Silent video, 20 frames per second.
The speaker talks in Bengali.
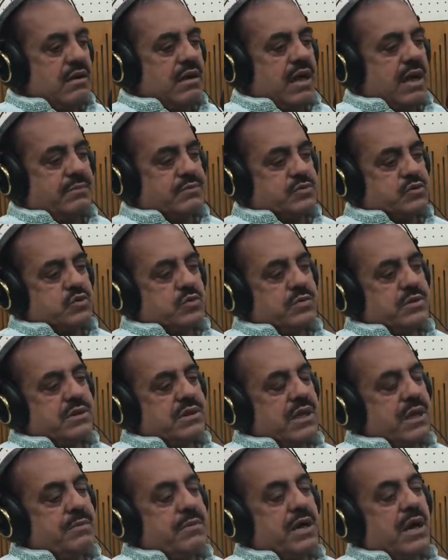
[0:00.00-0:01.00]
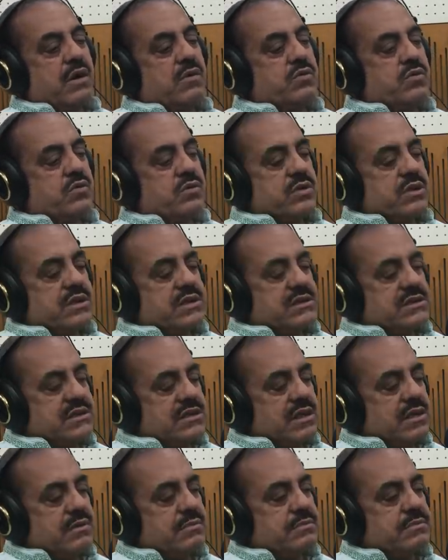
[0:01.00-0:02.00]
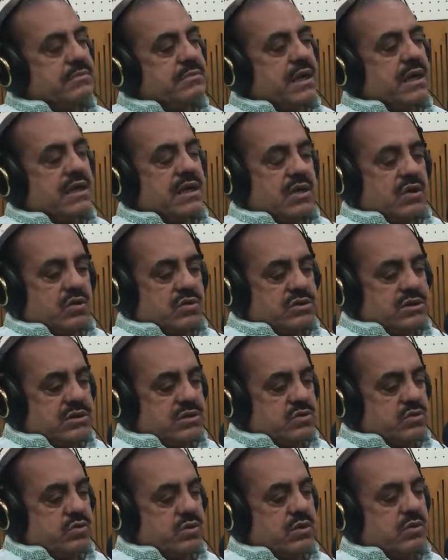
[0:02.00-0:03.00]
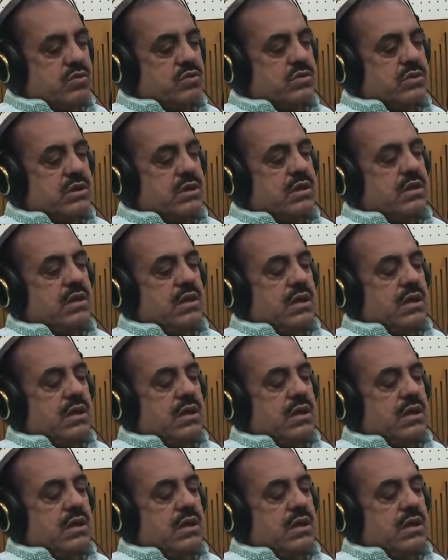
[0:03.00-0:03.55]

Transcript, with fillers: লাভ ছবিতে আমি আউটডোর গিয়েছিলাম মানিকগঞ্জে শুটিং করতে